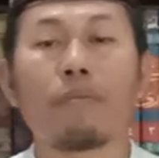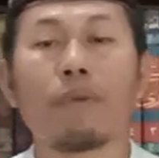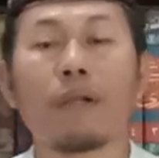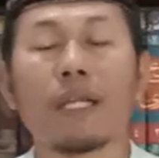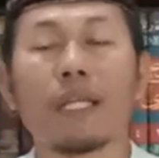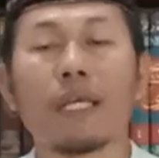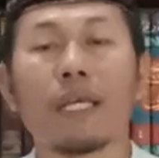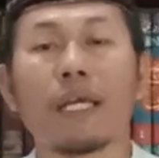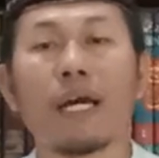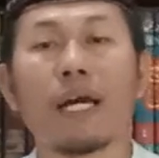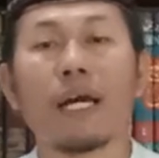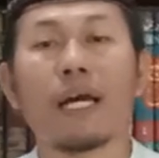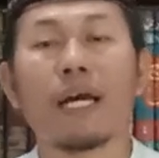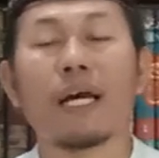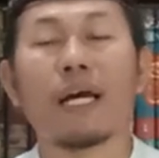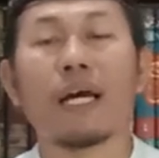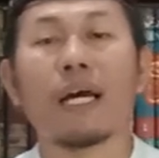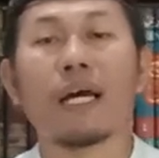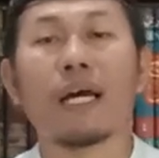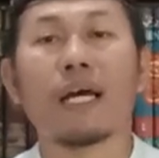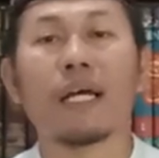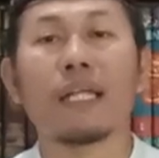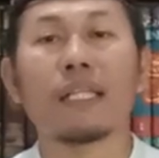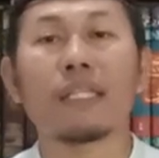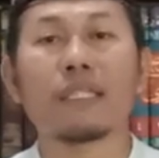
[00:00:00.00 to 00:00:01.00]

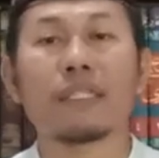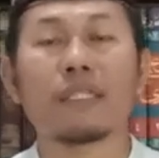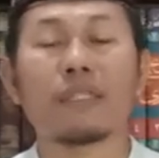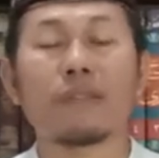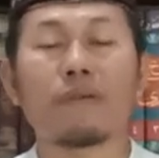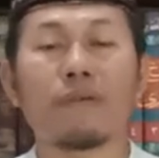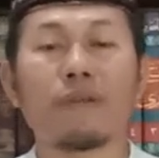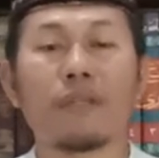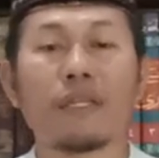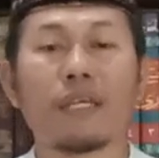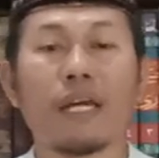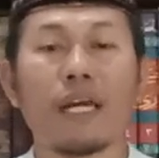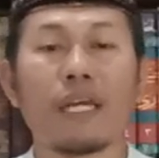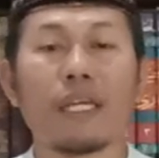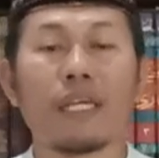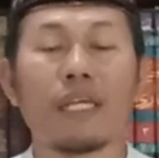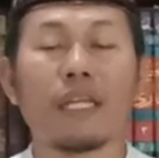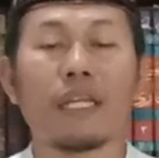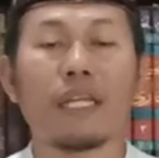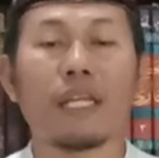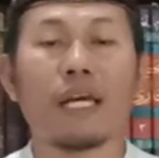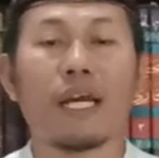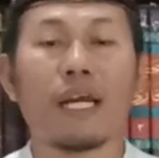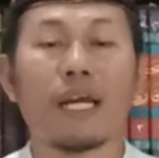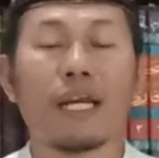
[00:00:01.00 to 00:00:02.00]
Melihat dunia
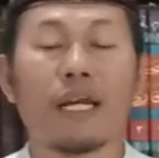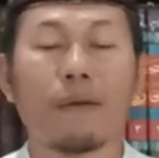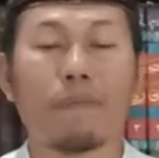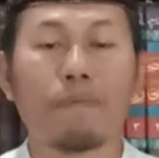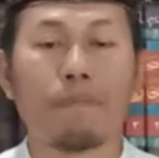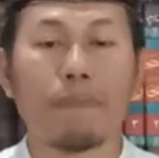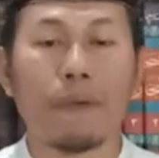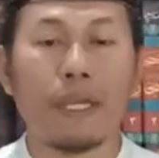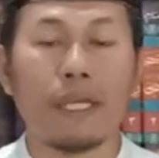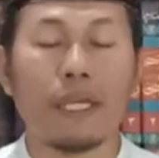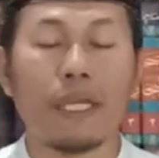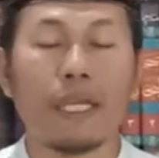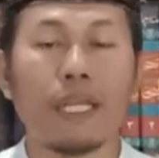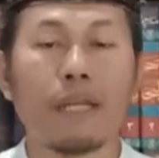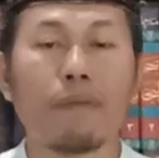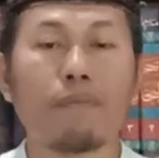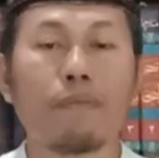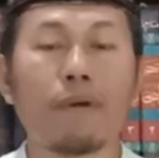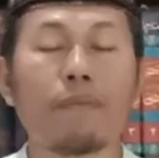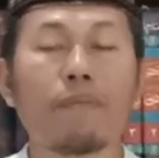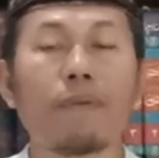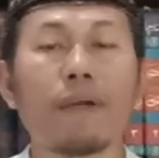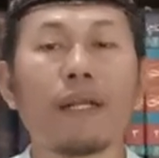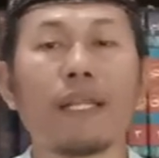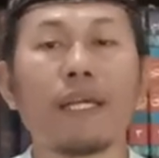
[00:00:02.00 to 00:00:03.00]
indah, kepingin
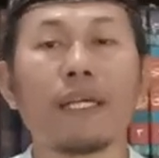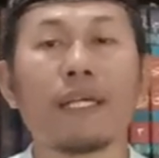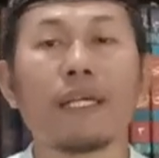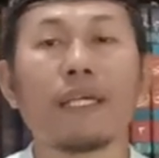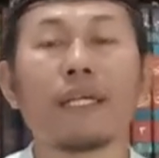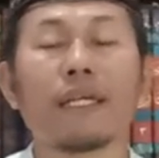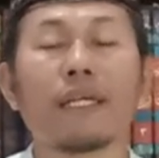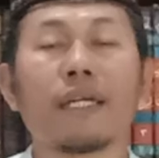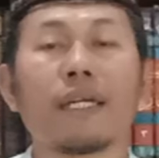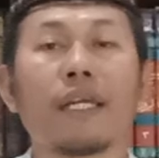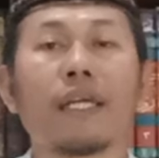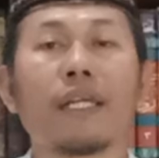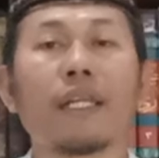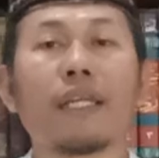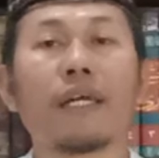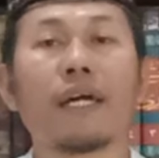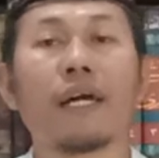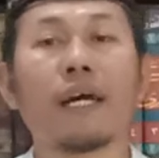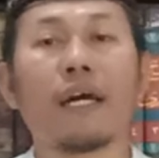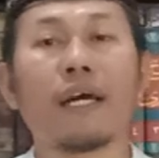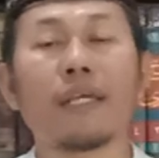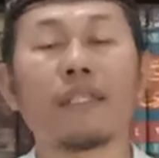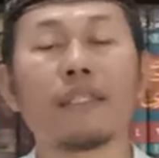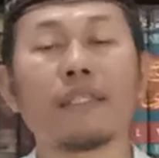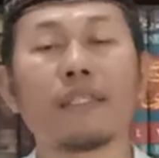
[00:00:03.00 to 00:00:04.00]
memiliki
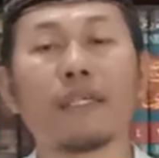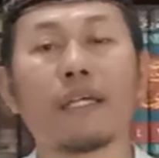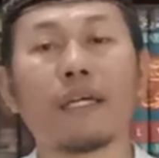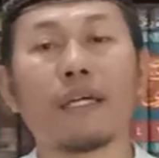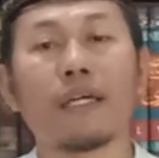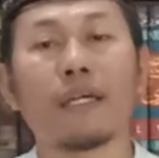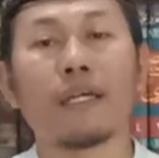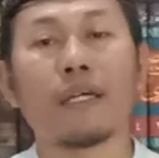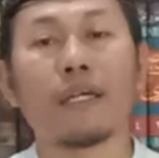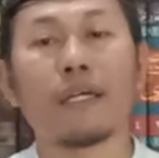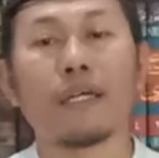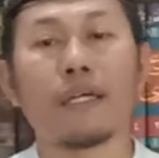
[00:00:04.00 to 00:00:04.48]
keindahannya.